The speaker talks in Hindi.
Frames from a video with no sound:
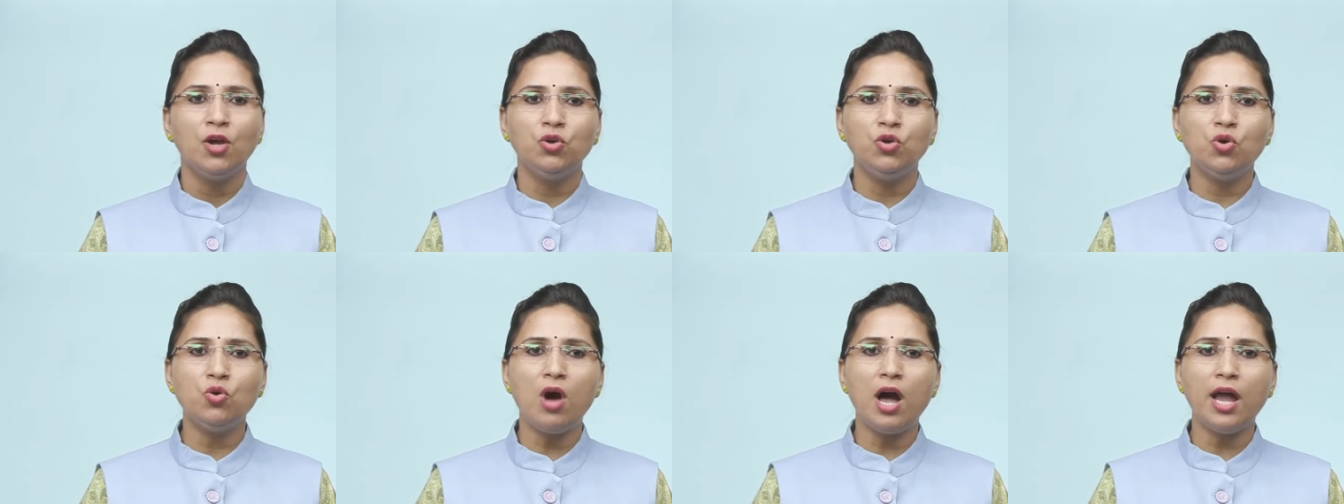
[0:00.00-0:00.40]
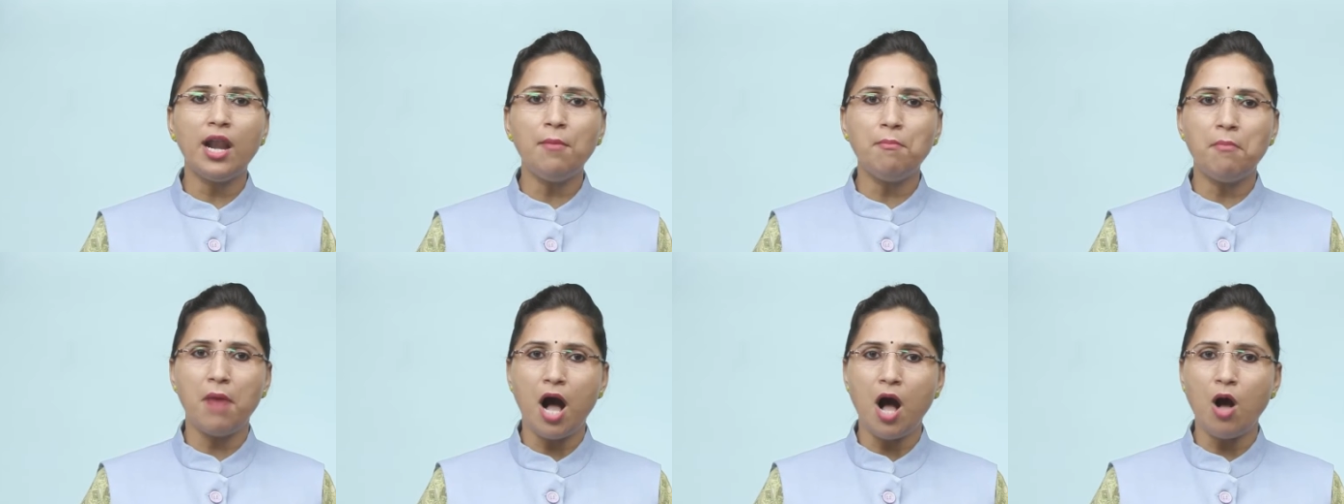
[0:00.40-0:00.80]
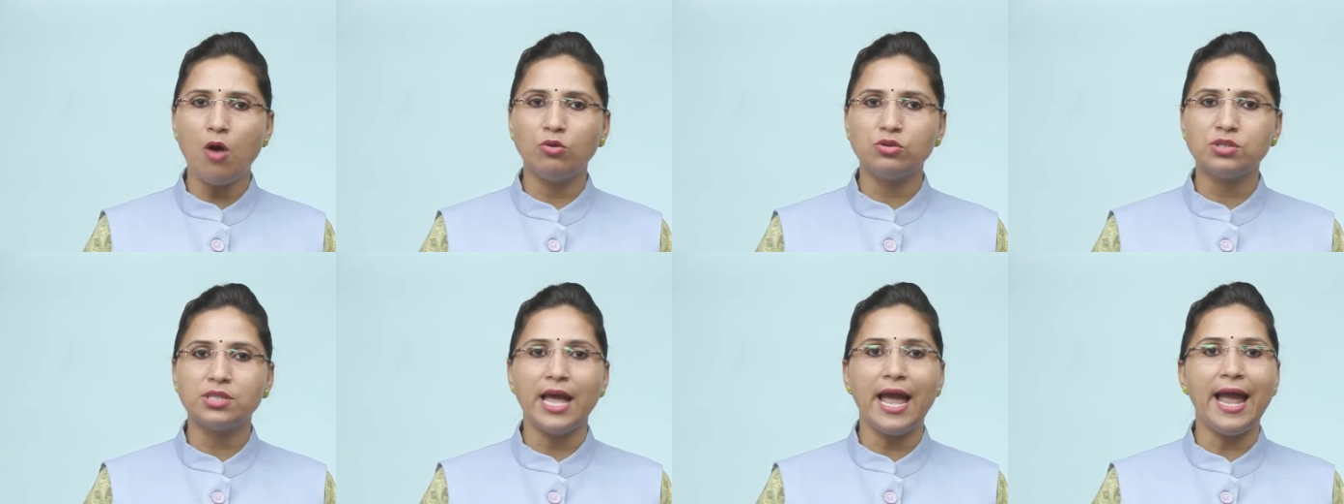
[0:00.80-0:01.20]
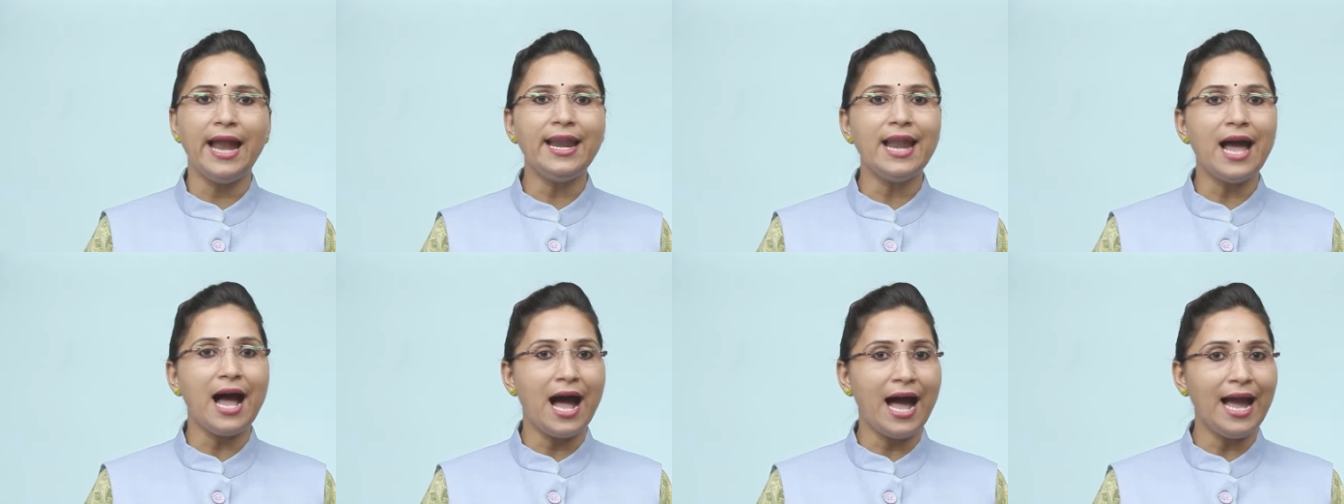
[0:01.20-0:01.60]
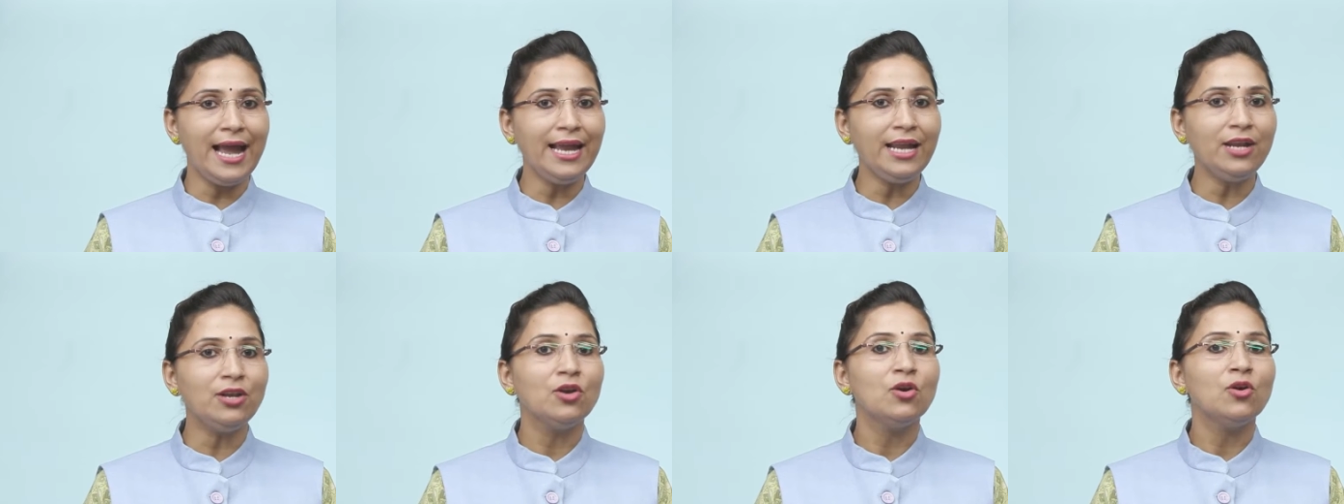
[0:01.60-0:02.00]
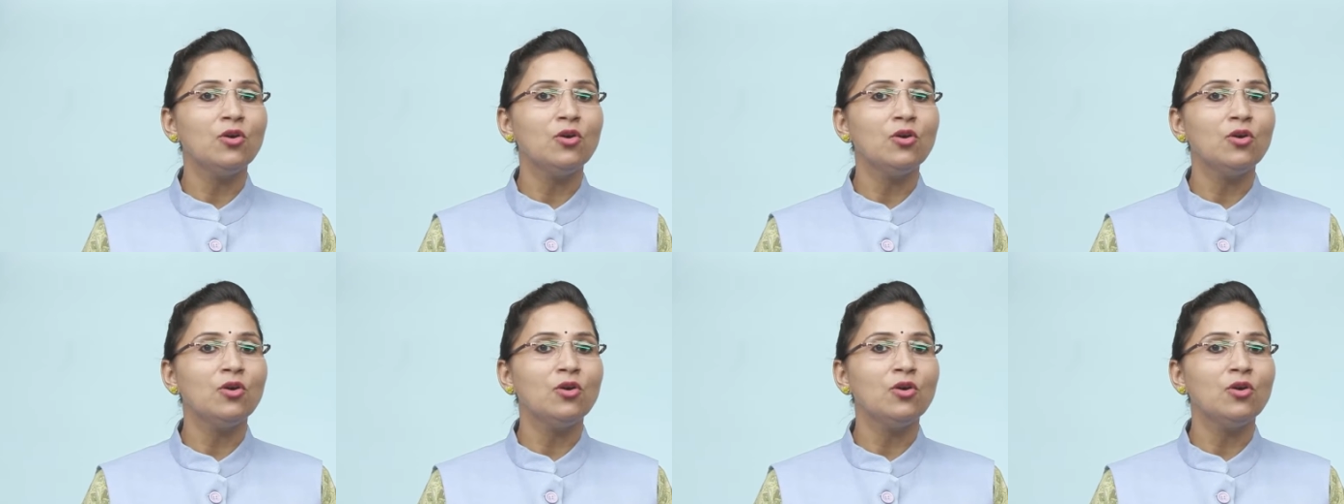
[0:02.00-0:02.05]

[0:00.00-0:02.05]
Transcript: यू आर अ माउस एंड आई